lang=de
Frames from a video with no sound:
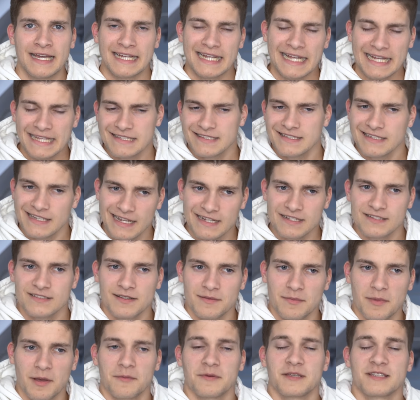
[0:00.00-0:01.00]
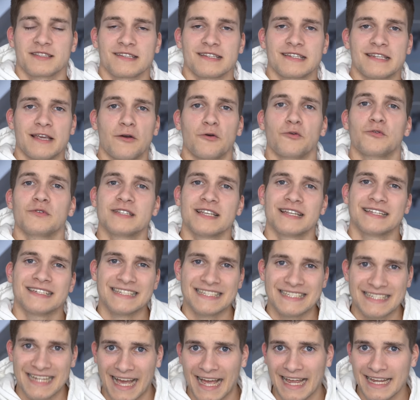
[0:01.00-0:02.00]
ganz langsam aber sicher unter
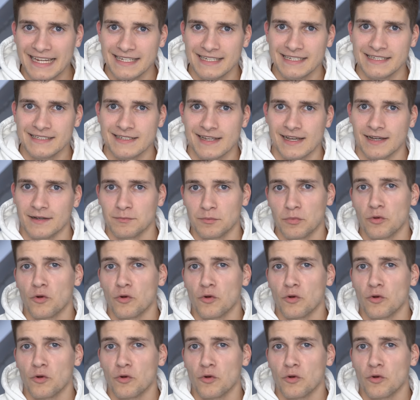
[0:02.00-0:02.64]
die 3 Liter